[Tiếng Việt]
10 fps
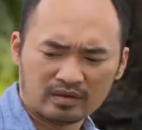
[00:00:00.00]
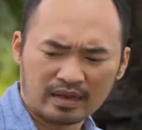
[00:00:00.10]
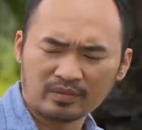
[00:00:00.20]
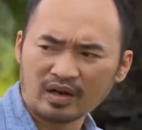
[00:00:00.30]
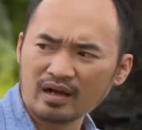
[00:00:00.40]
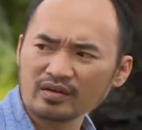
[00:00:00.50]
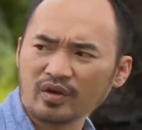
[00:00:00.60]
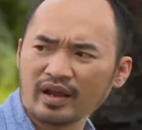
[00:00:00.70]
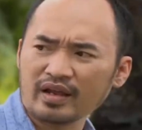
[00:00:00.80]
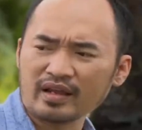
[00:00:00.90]
Làm lớn
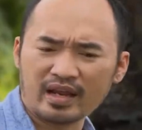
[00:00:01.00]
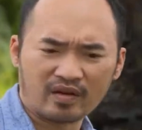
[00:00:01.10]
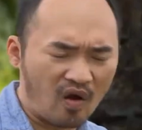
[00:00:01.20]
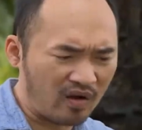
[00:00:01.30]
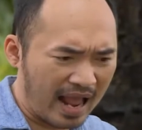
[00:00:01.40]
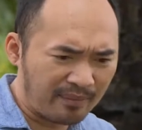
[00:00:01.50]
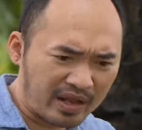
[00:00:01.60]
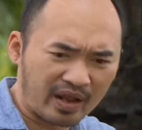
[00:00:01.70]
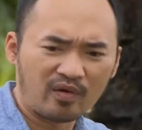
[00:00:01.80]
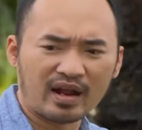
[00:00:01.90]
chuyện cái gì con, làm
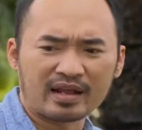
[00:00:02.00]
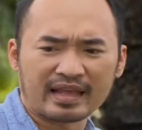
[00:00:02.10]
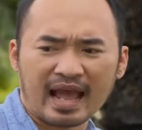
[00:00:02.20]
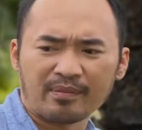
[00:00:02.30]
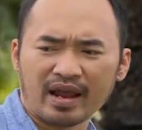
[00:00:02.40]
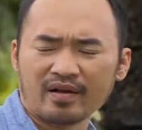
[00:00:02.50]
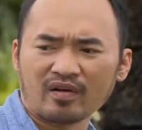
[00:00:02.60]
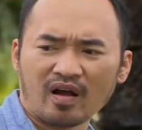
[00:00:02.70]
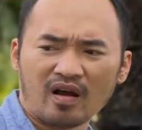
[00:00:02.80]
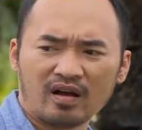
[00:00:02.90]
cái kiểu này là cha mẹ
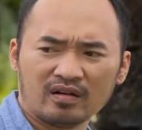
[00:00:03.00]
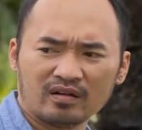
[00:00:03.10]
con lo.